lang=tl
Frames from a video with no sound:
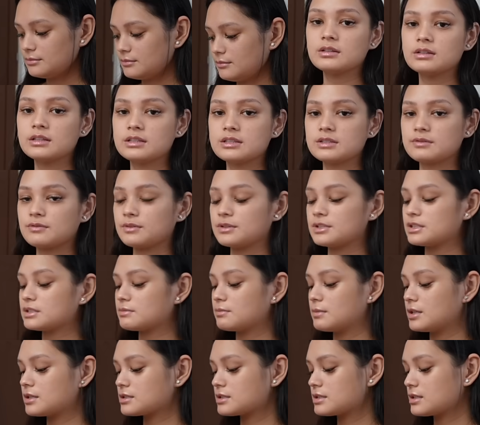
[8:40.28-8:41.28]
This first
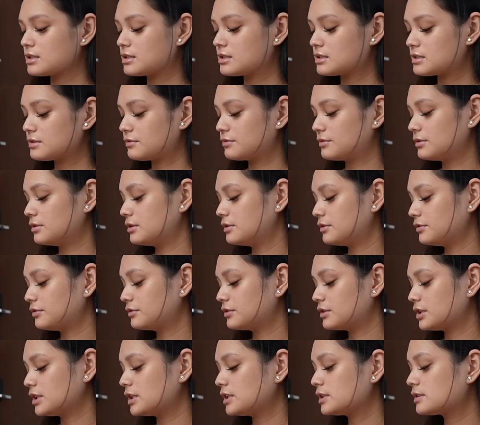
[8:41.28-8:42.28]
box is full of
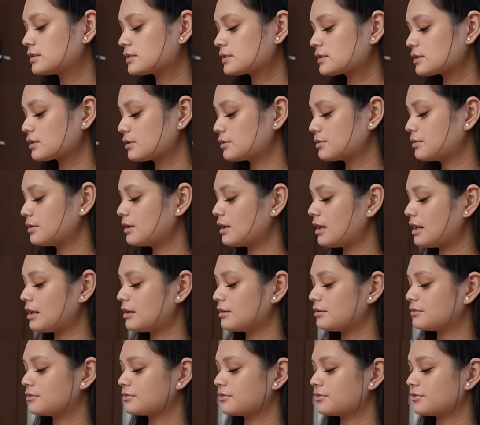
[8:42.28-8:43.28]
treats. So, we
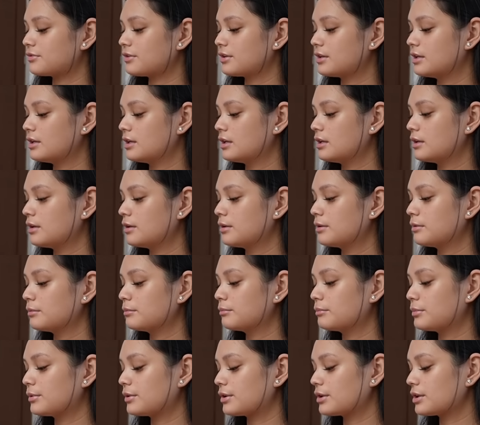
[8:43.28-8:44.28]
have
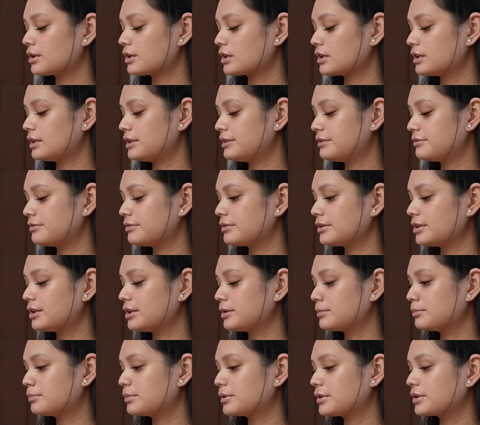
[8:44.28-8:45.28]
pork liver,
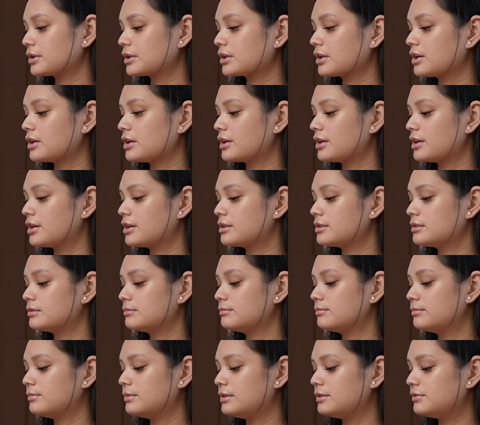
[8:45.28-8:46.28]
pork heart,
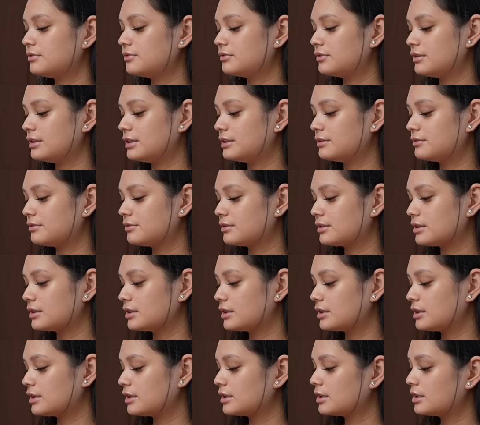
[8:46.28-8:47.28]
beef
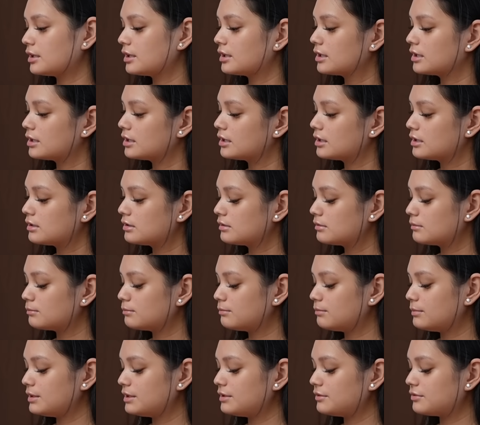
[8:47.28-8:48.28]
liver,
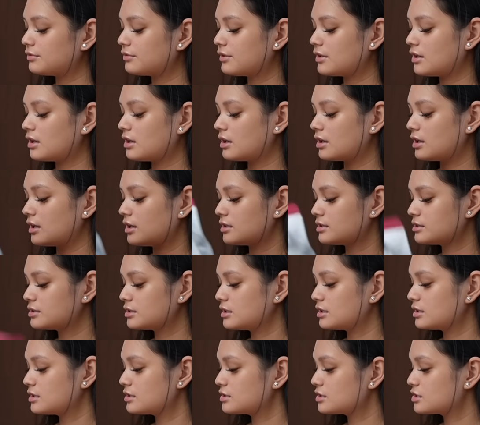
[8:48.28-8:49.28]
beef heart,
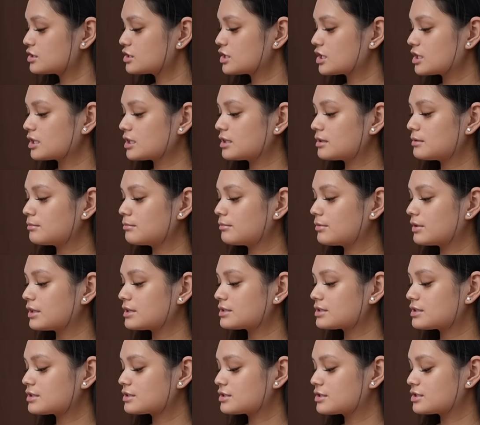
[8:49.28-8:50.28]
chicken
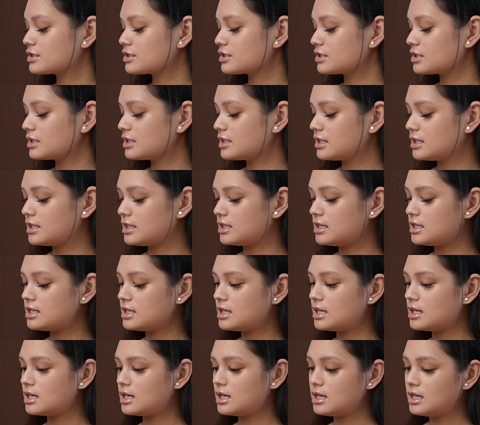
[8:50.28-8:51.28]
breast
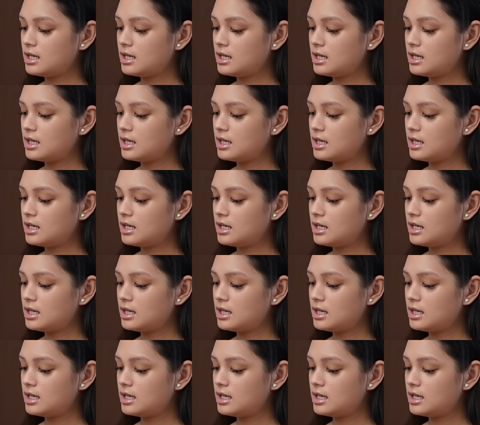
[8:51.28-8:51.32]
jerky,